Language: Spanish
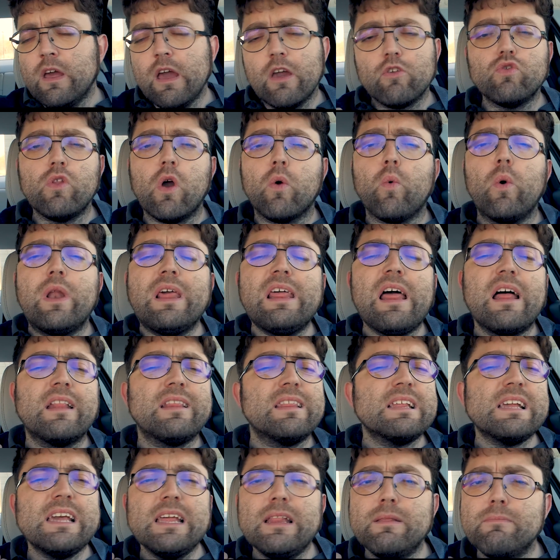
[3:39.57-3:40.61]
es una
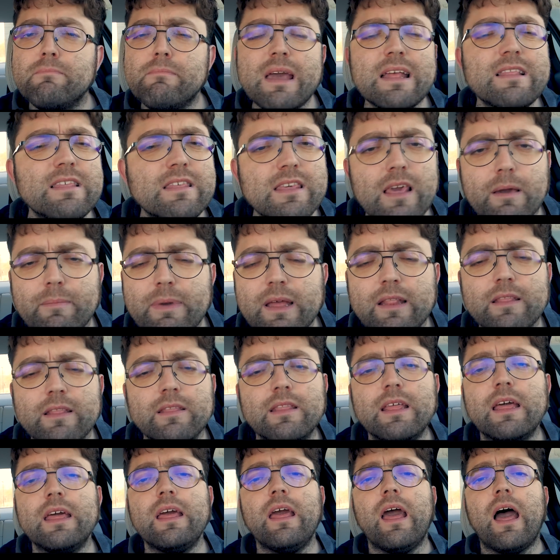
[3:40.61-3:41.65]
cualidad
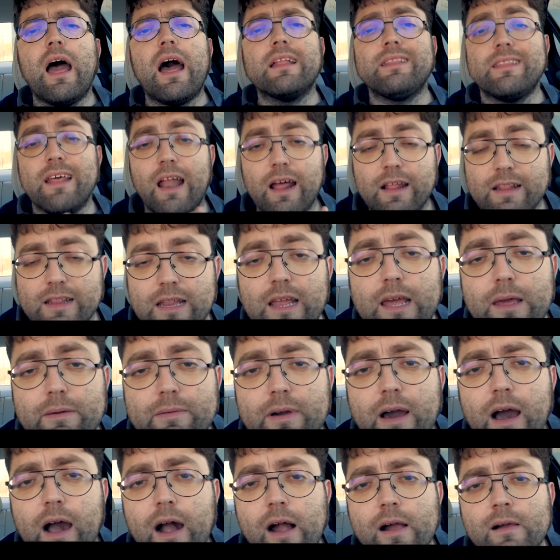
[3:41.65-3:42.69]
inmensamente
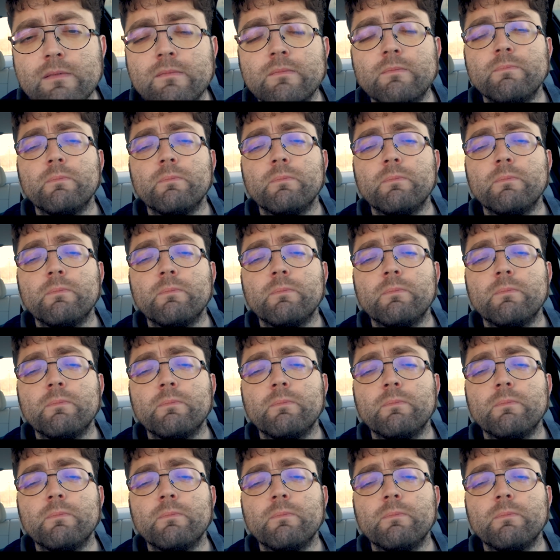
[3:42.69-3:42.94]
atractiva